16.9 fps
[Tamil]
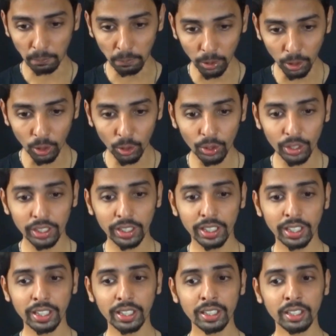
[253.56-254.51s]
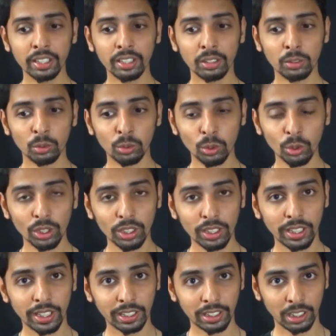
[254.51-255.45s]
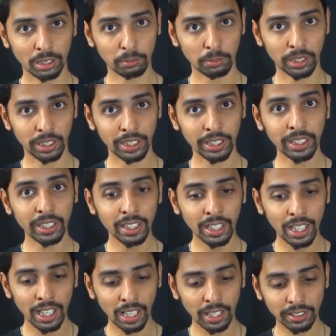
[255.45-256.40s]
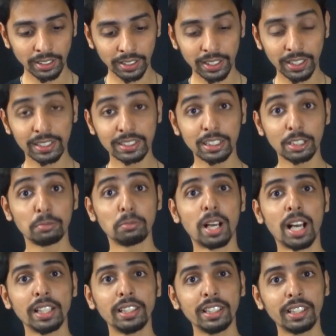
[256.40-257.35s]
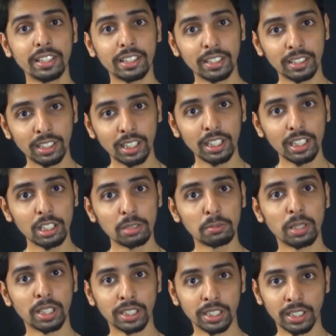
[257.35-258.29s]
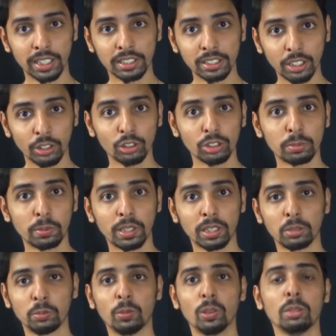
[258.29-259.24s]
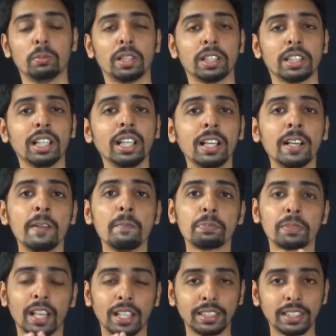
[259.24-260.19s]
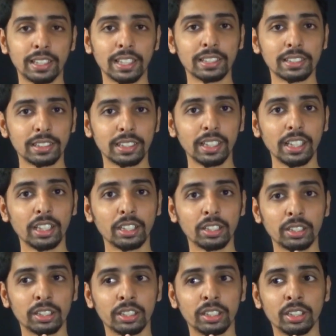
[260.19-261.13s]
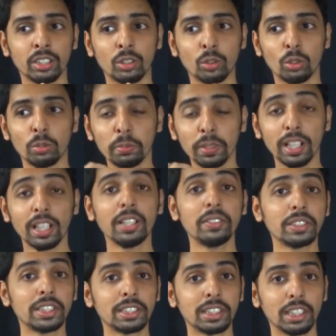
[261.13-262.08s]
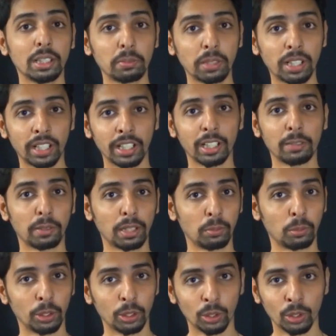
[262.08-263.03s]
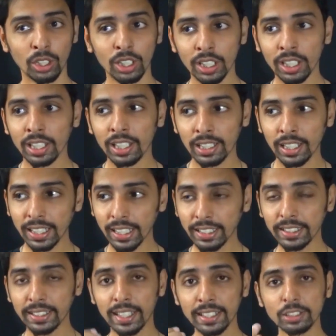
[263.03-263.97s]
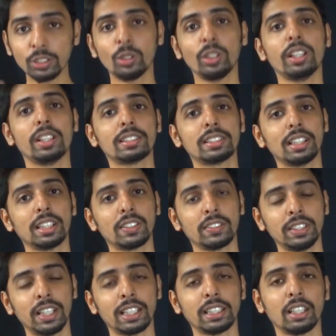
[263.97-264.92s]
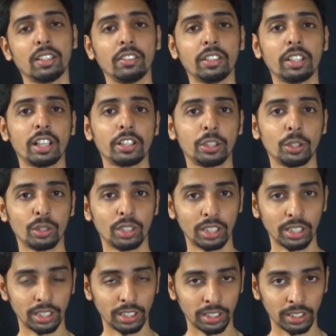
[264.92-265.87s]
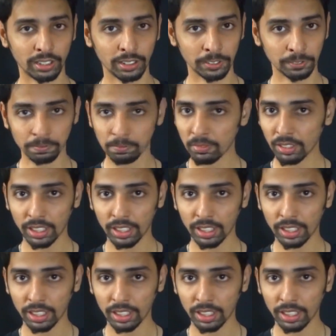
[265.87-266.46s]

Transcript: நம்மளுடைய ஊருக்கு ஏற்ற மாதிரி அந்த டெஸ்ட்டை மாற்றிக்கிட்டு தான் நம்ம அந்த டெஸ்ட்டை யூஸ் பண்ணுறது மூலமாக தான் அந்த டெஸ்ட்டை அது உண்மையான விதத்தில் நம்ம கண்டக்ட் பண்ண முடியும் இல்லாட்டா அந்த டெஸ்ட்டோட ரிசல்ட் வந்து அந்தளவுக்கு அக்யூரேட்டாக இருக்காது